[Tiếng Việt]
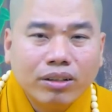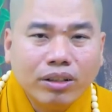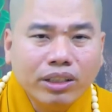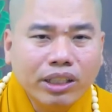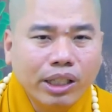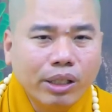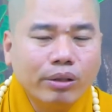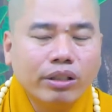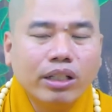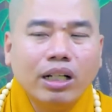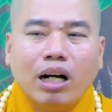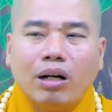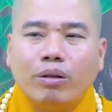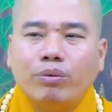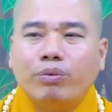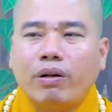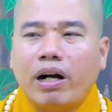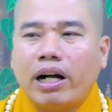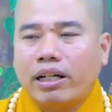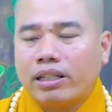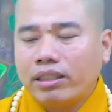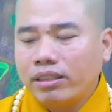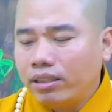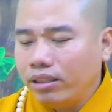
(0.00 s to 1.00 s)
có nhiều người học
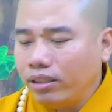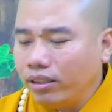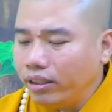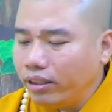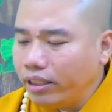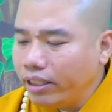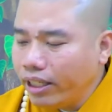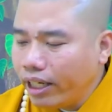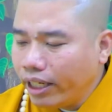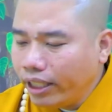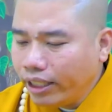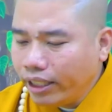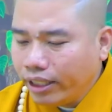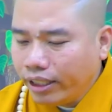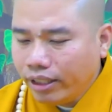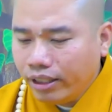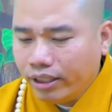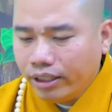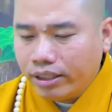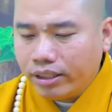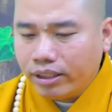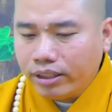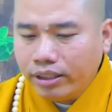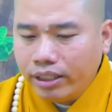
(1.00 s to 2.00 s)
phật gì
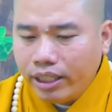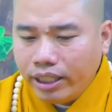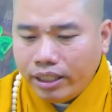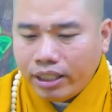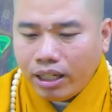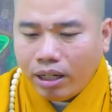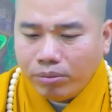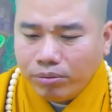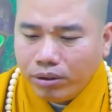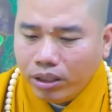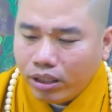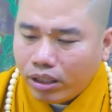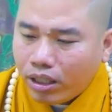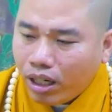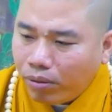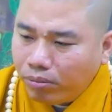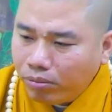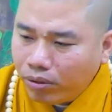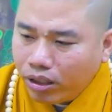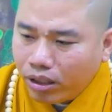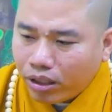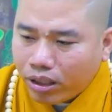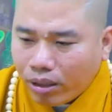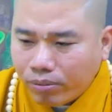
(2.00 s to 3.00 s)
được gì không được
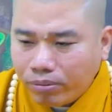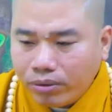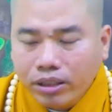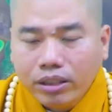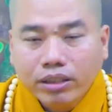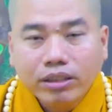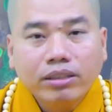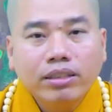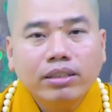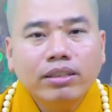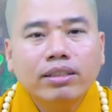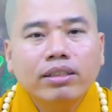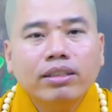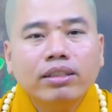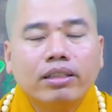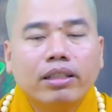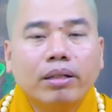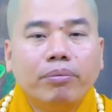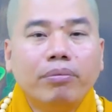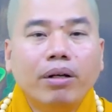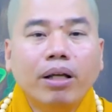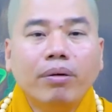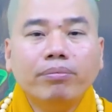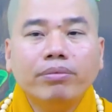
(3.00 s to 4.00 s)
không được không được
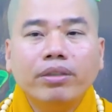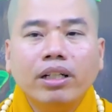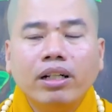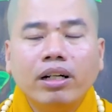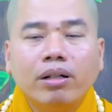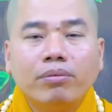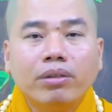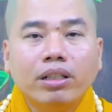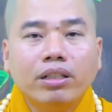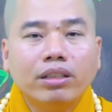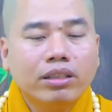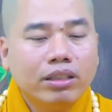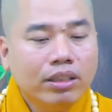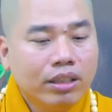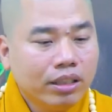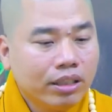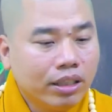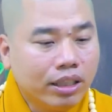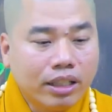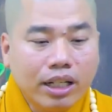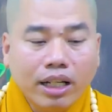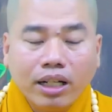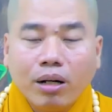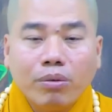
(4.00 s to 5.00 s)
tùm lum thứ không được
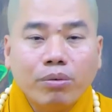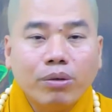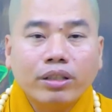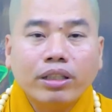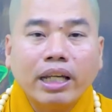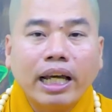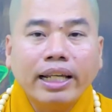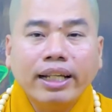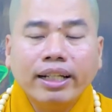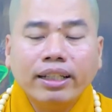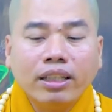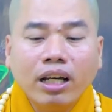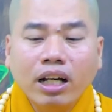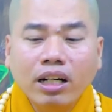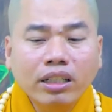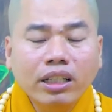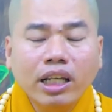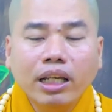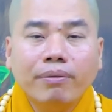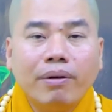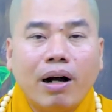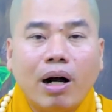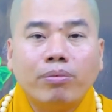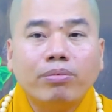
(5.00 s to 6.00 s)
những đứa không có thấy cái
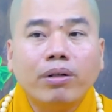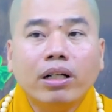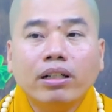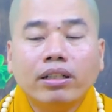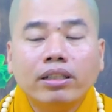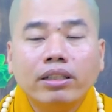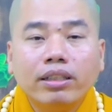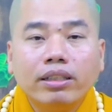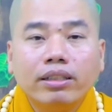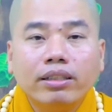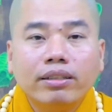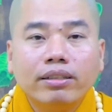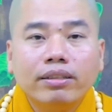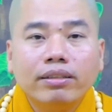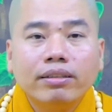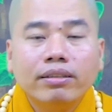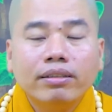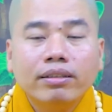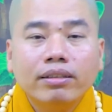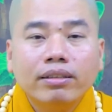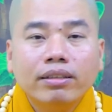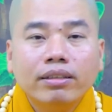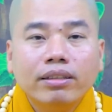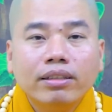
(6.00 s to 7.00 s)
thứ gì mà học được
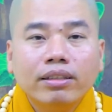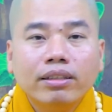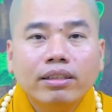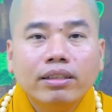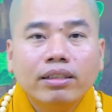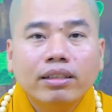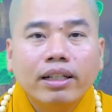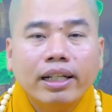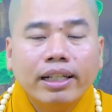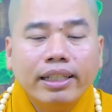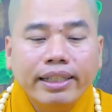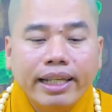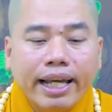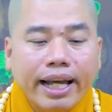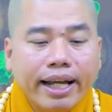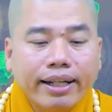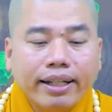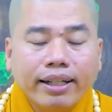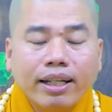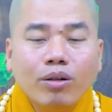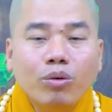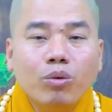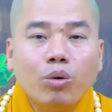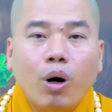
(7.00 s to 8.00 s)
cái
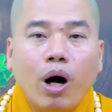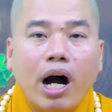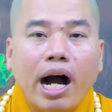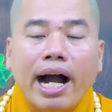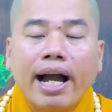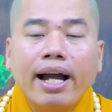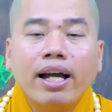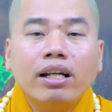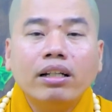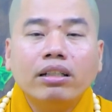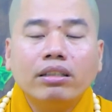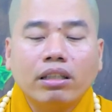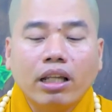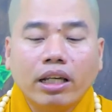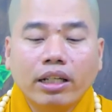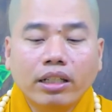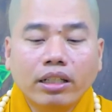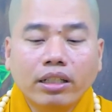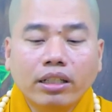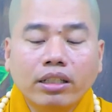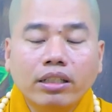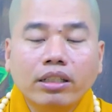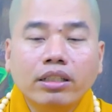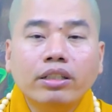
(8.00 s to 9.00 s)
nhân cái quả
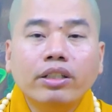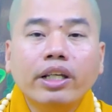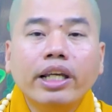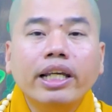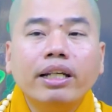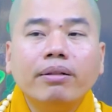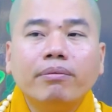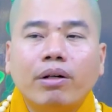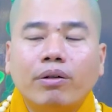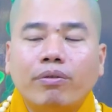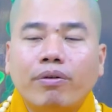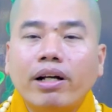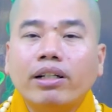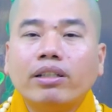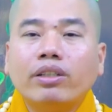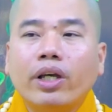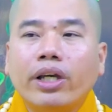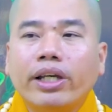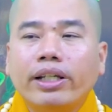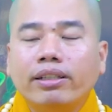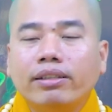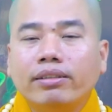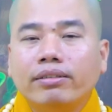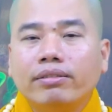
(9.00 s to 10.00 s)
tùy duyên mà phát
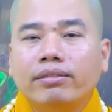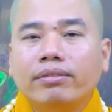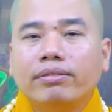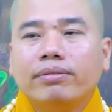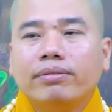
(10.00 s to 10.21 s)
triển